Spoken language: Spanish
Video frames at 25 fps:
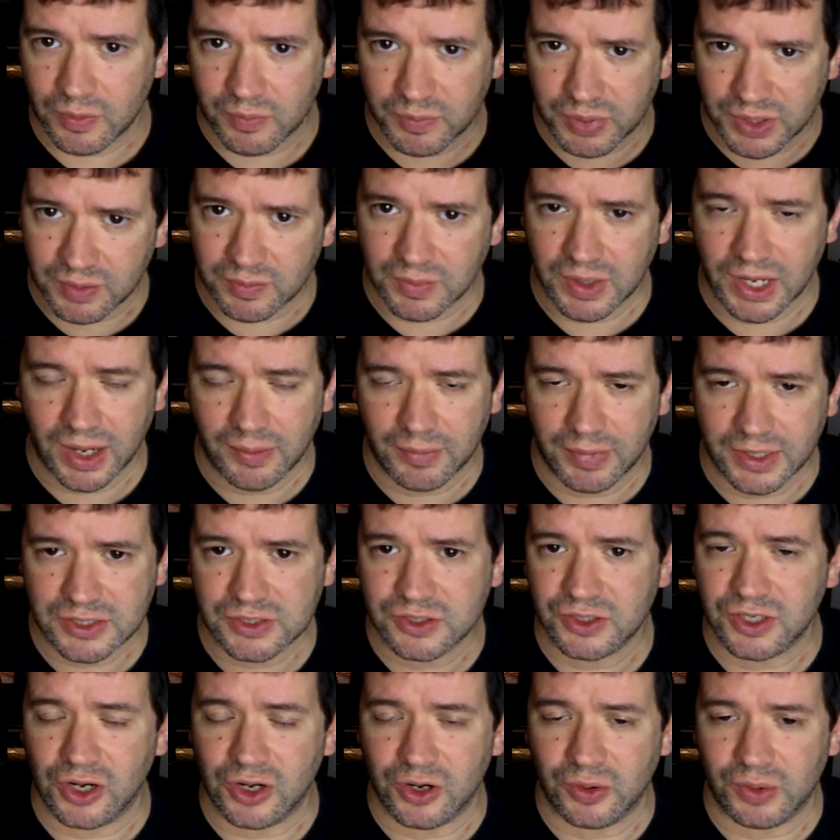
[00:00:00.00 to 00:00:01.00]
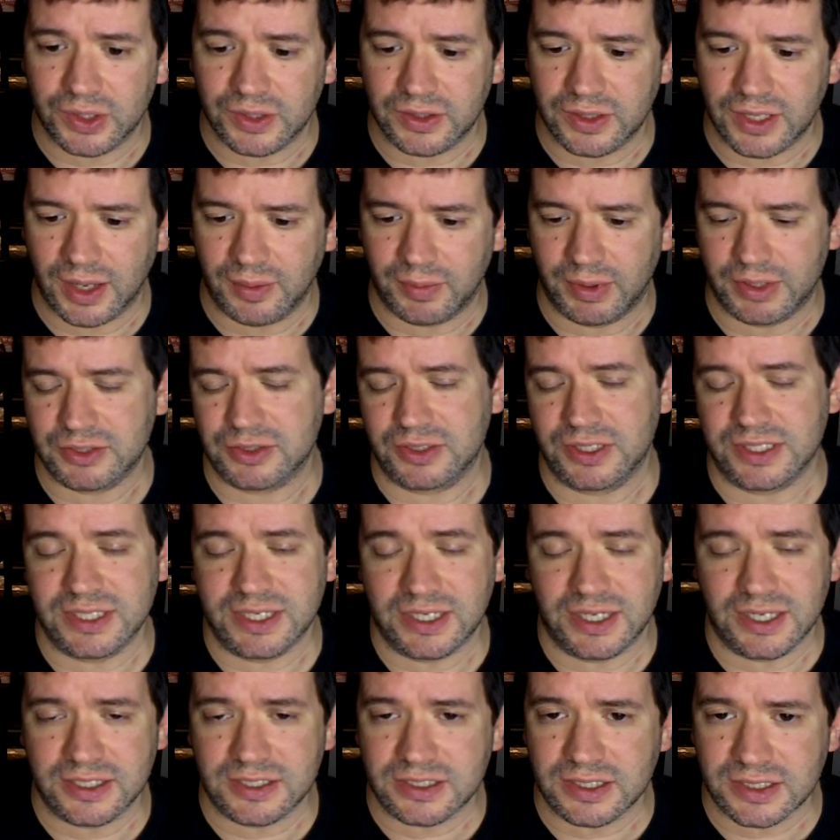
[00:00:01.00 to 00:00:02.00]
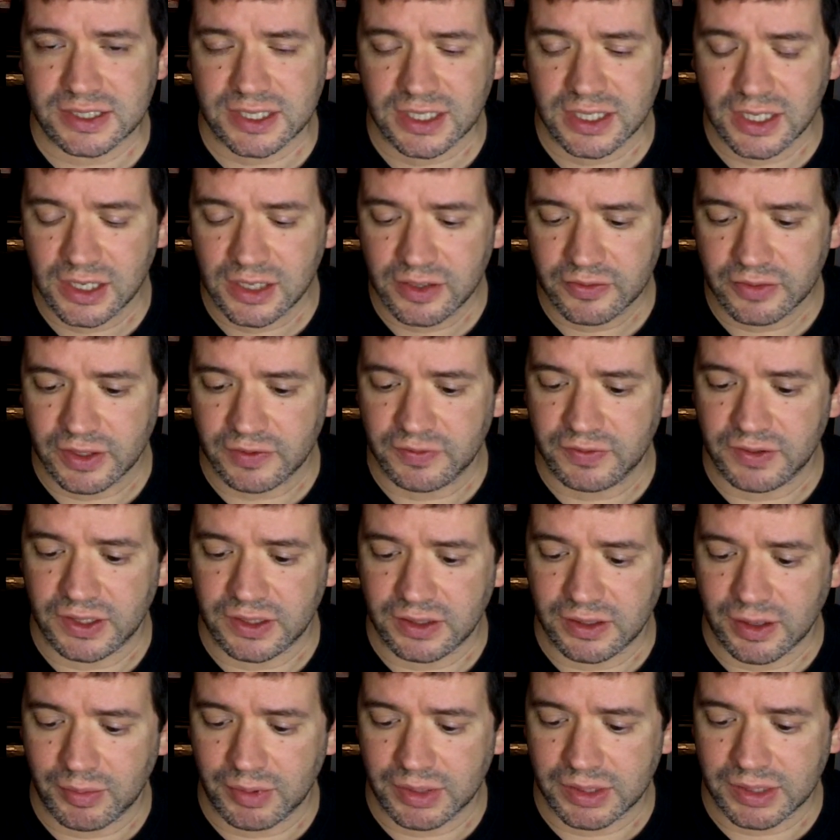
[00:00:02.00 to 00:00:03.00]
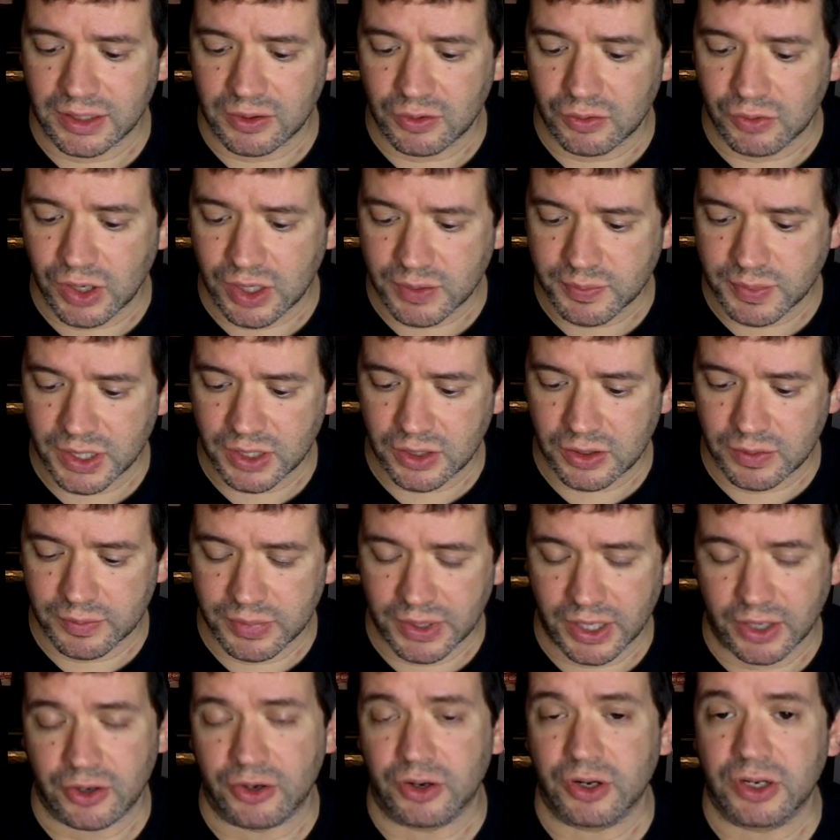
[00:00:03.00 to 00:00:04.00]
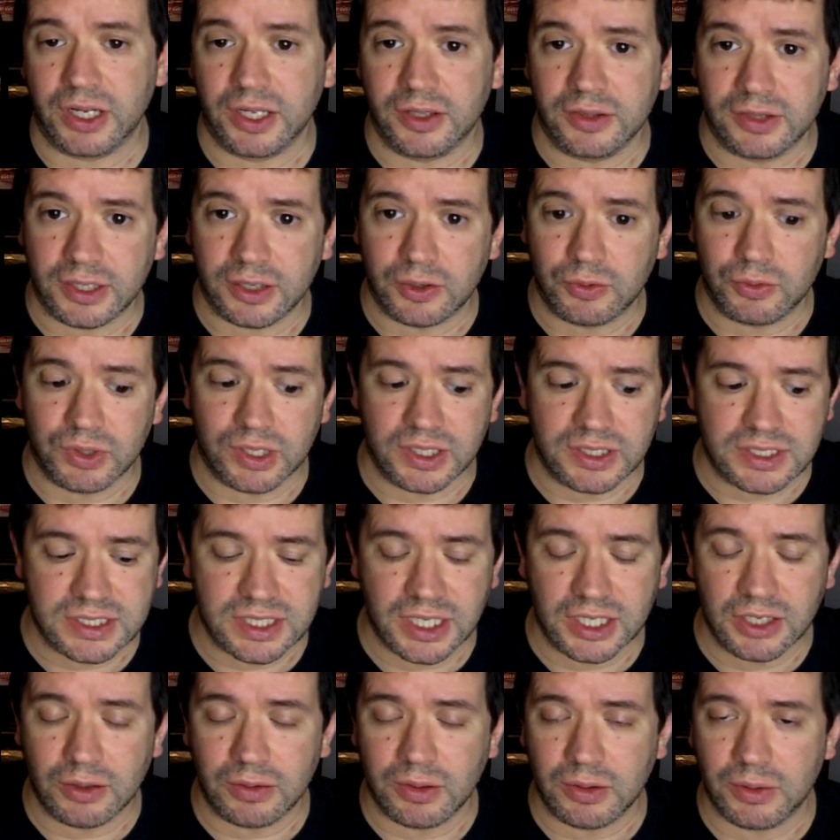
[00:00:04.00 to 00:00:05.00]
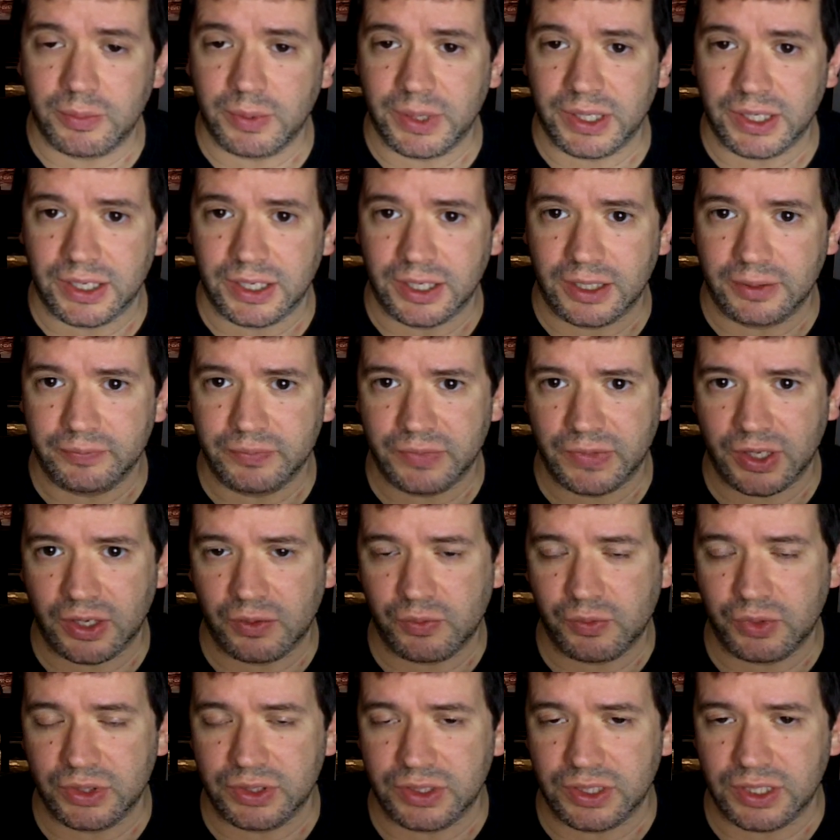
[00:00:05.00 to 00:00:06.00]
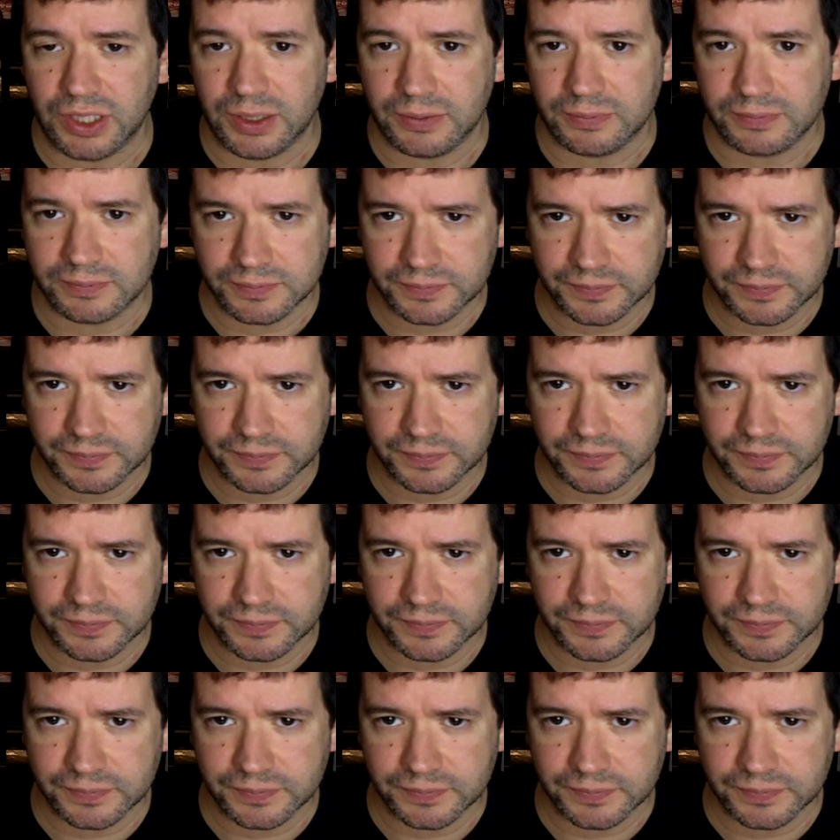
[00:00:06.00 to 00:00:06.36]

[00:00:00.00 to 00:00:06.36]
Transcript: lo imprime Amazon y lo vende Amazon, así que ese es definitivamente el lugar para comprarlo. Gente, cuídense y nos vemos mañana, tengan un buen día.